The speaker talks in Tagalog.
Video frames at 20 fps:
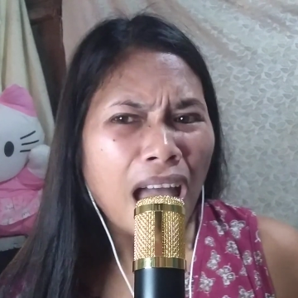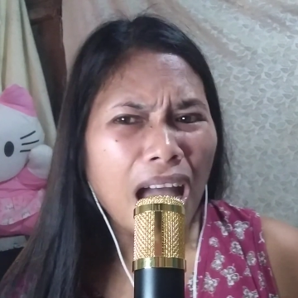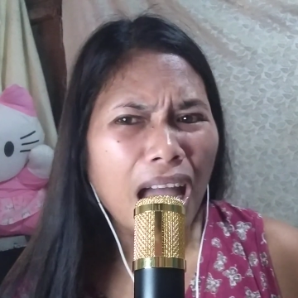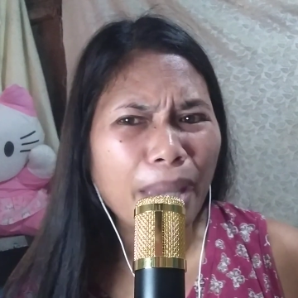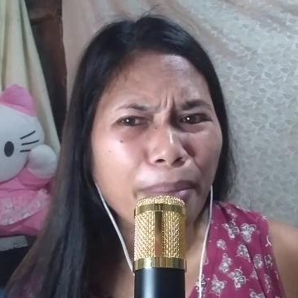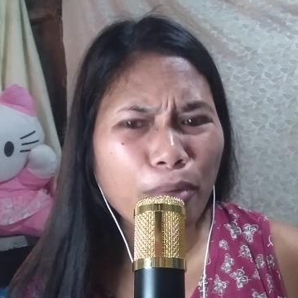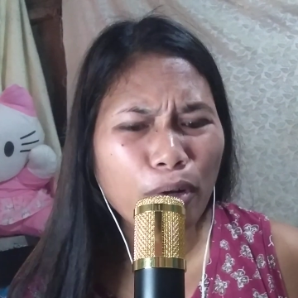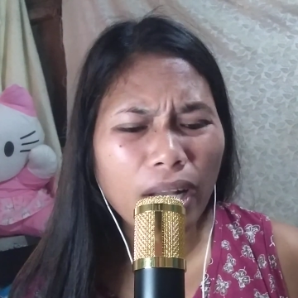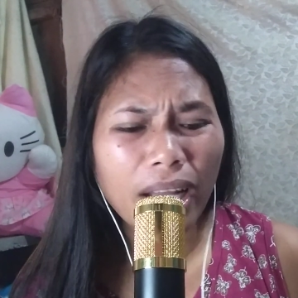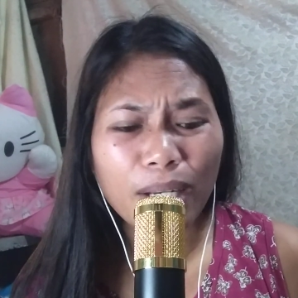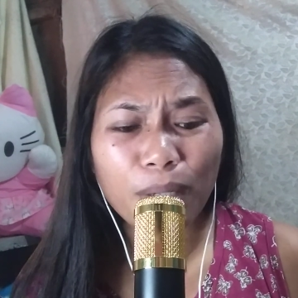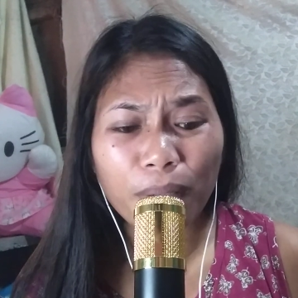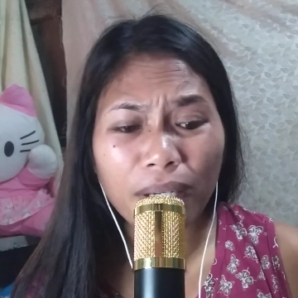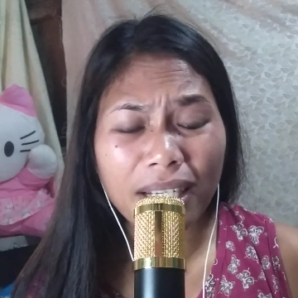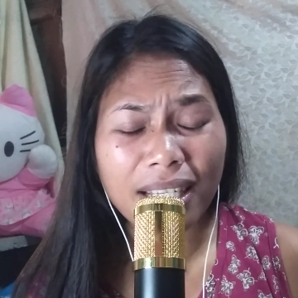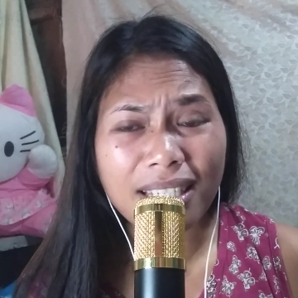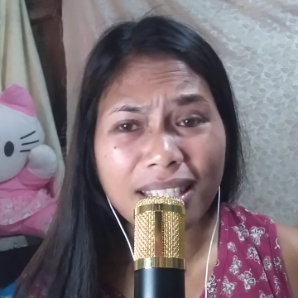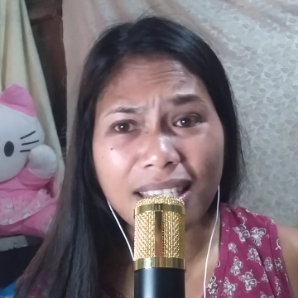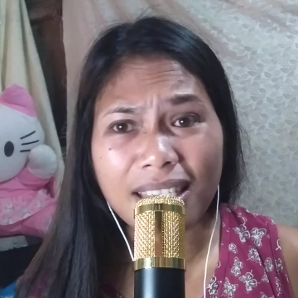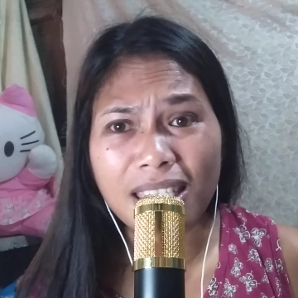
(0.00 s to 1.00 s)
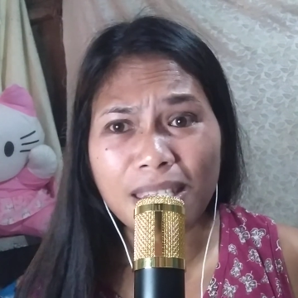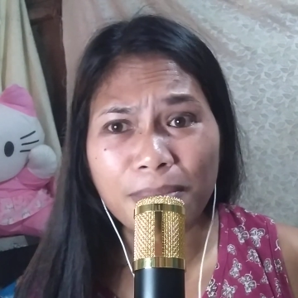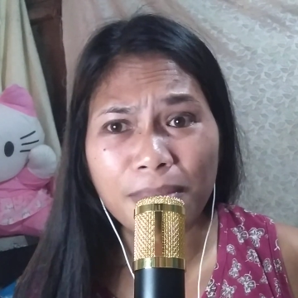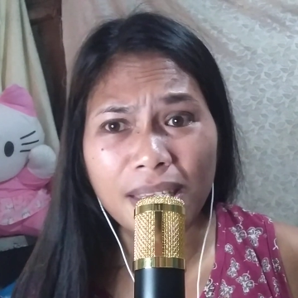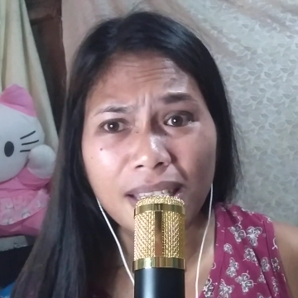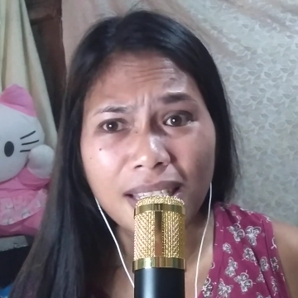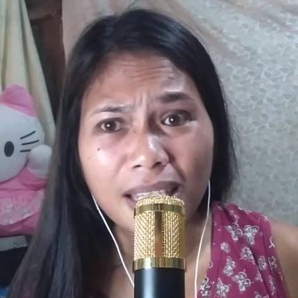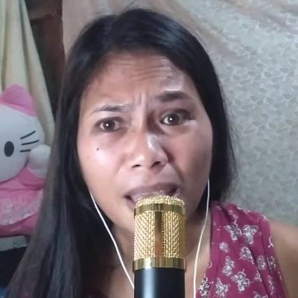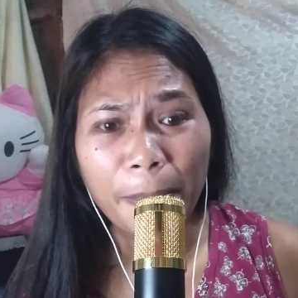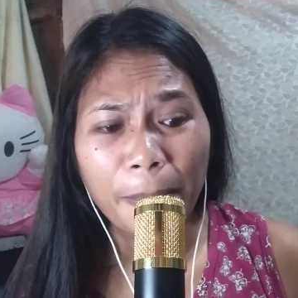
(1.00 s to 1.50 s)
Ay, mugado ka ng
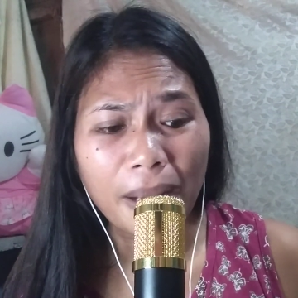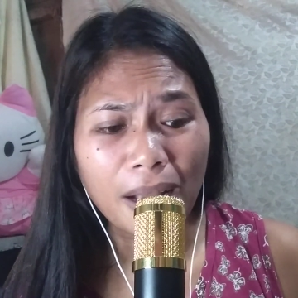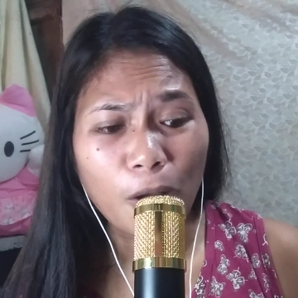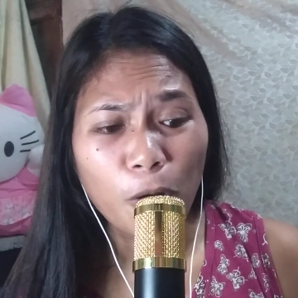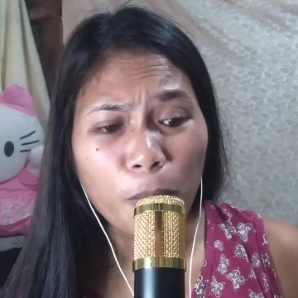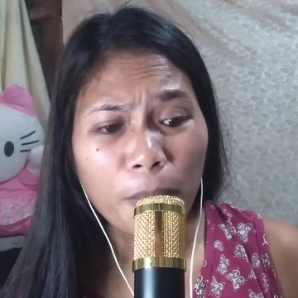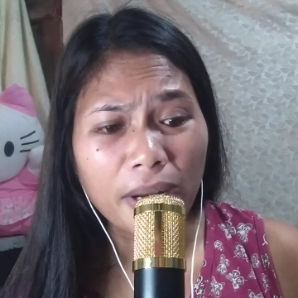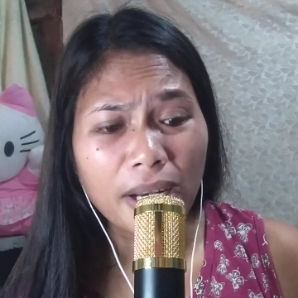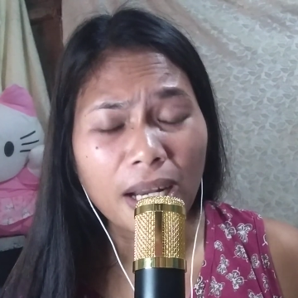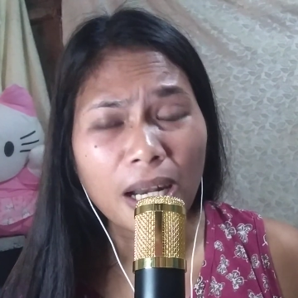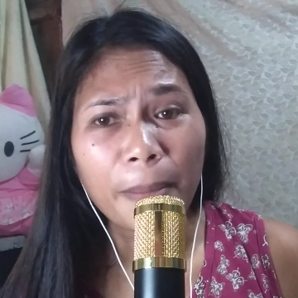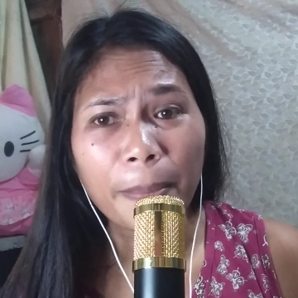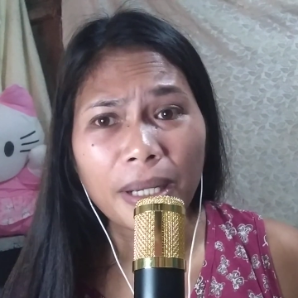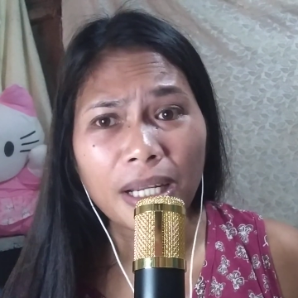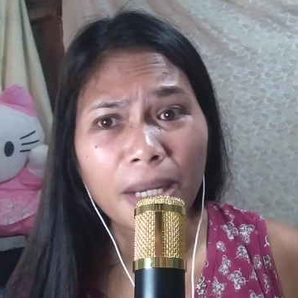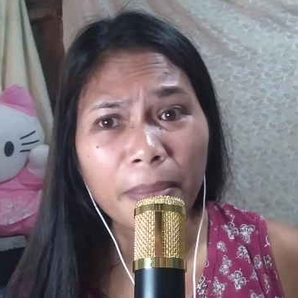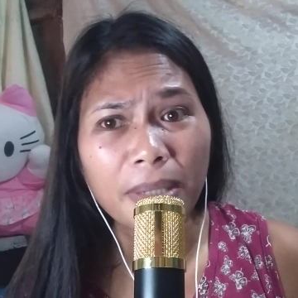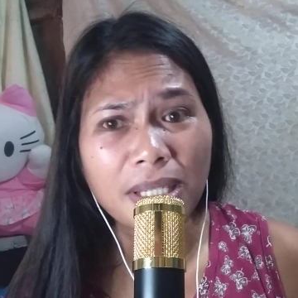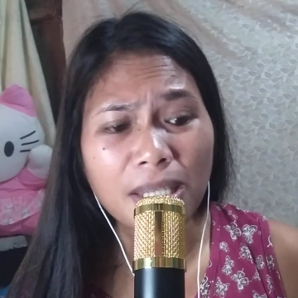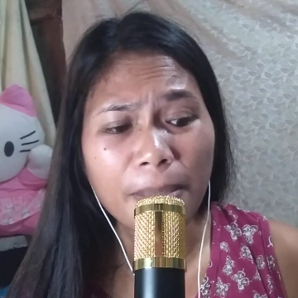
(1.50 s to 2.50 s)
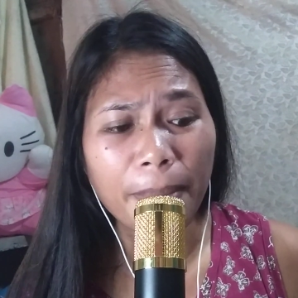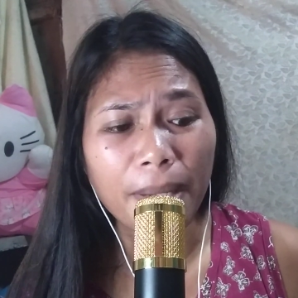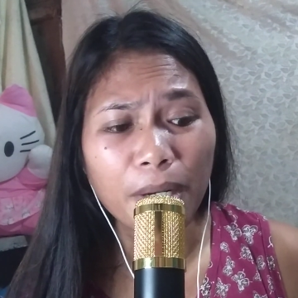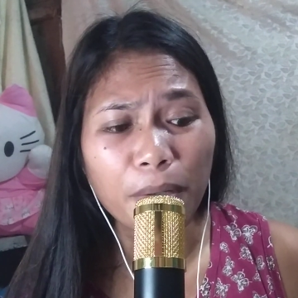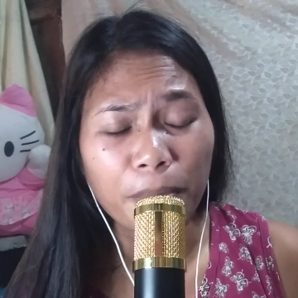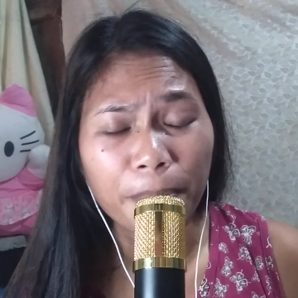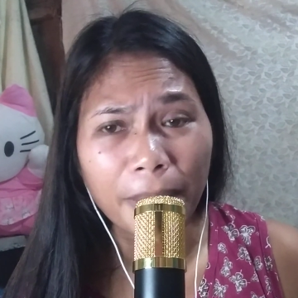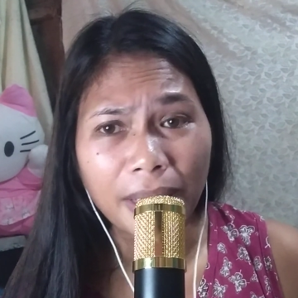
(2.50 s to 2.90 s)
chismis. Kay pagkahuman na paglabay sa panahon,